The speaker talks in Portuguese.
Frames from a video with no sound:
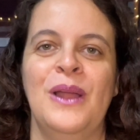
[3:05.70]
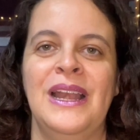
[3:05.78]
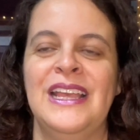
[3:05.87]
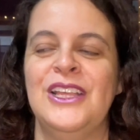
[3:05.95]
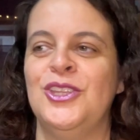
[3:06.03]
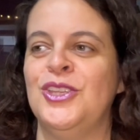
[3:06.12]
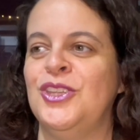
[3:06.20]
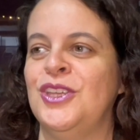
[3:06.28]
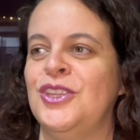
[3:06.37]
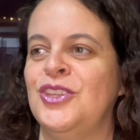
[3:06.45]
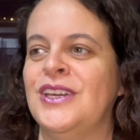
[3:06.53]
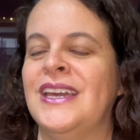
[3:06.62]
ali de,
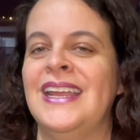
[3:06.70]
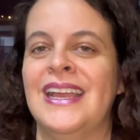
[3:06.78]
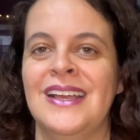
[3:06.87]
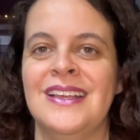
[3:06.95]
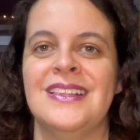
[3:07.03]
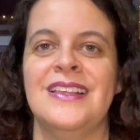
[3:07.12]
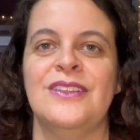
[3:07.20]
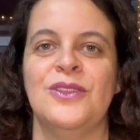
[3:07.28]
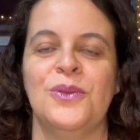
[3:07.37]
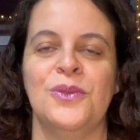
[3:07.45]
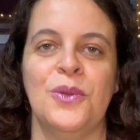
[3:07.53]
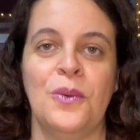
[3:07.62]
de, de crianças
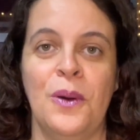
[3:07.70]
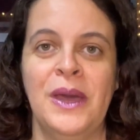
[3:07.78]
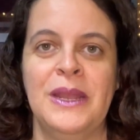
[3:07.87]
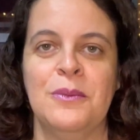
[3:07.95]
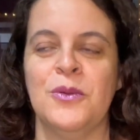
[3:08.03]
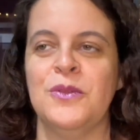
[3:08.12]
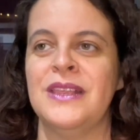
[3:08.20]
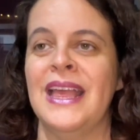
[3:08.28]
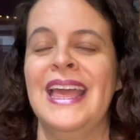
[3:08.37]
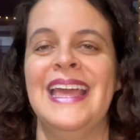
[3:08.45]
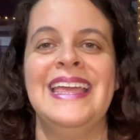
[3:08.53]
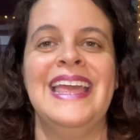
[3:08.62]
no, no ônibus.
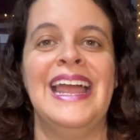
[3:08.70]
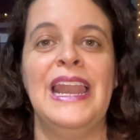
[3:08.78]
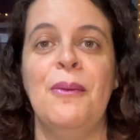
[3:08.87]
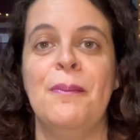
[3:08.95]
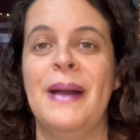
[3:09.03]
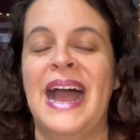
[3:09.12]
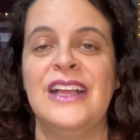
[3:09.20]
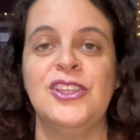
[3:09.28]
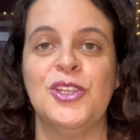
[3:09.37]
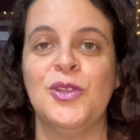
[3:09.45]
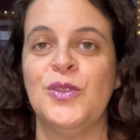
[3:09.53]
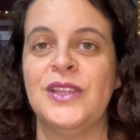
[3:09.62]
E ela
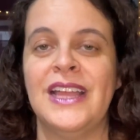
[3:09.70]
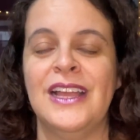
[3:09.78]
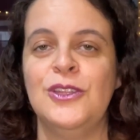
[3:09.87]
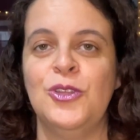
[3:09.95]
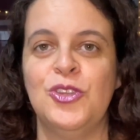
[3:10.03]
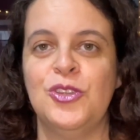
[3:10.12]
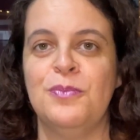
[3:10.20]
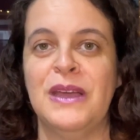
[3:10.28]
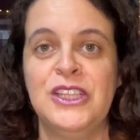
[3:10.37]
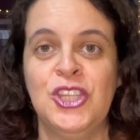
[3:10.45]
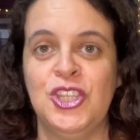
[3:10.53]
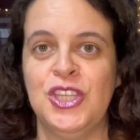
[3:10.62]
bate num tanto de
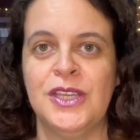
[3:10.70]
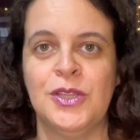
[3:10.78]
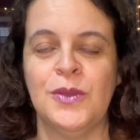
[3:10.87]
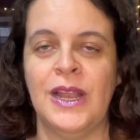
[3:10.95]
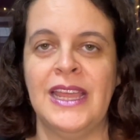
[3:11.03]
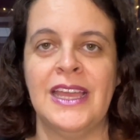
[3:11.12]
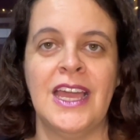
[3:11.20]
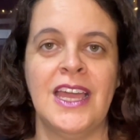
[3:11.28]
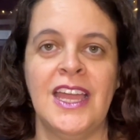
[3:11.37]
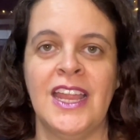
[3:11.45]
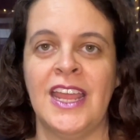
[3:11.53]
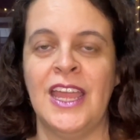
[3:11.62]
bandido ali que
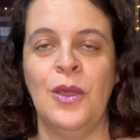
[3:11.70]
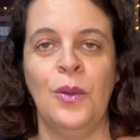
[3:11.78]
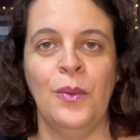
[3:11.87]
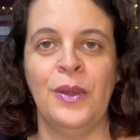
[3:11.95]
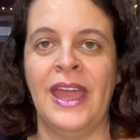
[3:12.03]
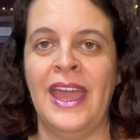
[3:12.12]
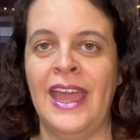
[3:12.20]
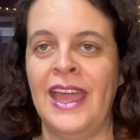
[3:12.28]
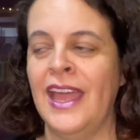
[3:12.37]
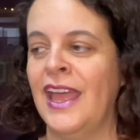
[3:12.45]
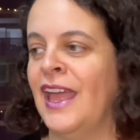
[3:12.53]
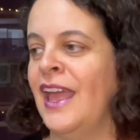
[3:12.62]
queriam,
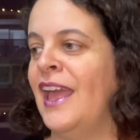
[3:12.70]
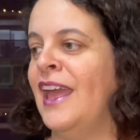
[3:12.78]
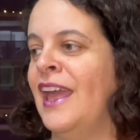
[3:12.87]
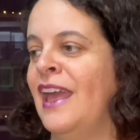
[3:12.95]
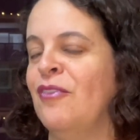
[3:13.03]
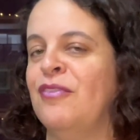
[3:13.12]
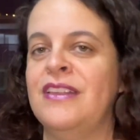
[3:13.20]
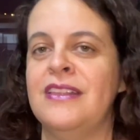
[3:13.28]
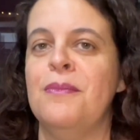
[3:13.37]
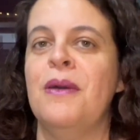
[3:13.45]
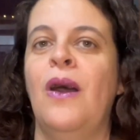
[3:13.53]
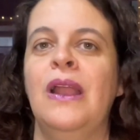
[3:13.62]
né? É,
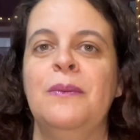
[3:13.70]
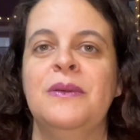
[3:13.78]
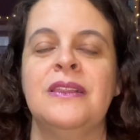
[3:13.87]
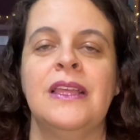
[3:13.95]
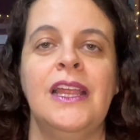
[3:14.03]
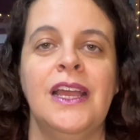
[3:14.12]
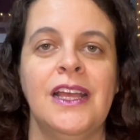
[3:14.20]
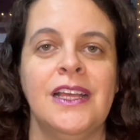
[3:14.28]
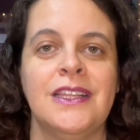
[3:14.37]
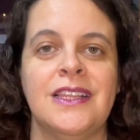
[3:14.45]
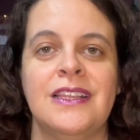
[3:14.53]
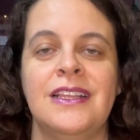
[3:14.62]
fazer mal ali para as
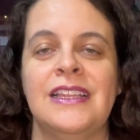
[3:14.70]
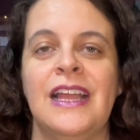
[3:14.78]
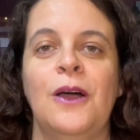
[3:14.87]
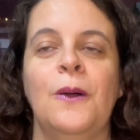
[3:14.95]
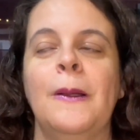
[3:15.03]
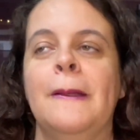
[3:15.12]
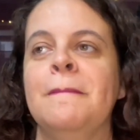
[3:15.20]
crianças e tal.